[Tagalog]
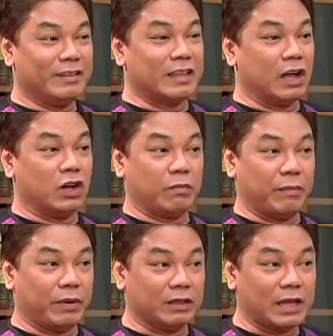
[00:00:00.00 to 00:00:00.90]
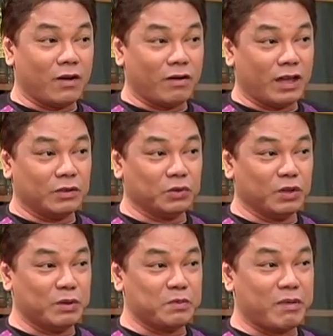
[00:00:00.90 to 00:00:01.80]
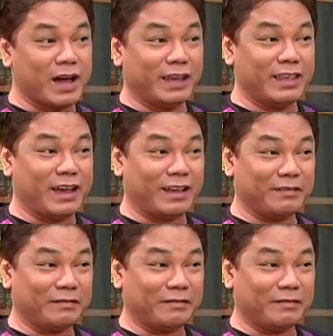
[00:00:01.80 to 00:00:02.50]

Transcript: Dahil nagpapakatao ka, okay, dudumi yung bahay niya.